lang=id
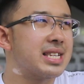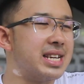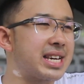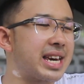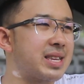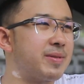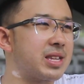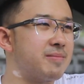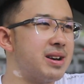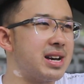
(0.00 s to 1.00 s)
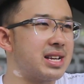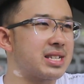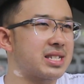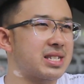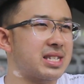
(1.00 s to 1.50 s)
jadi kayak tiba-tiba
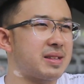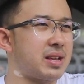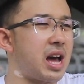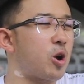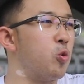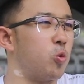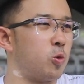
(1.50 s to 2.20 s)
kaku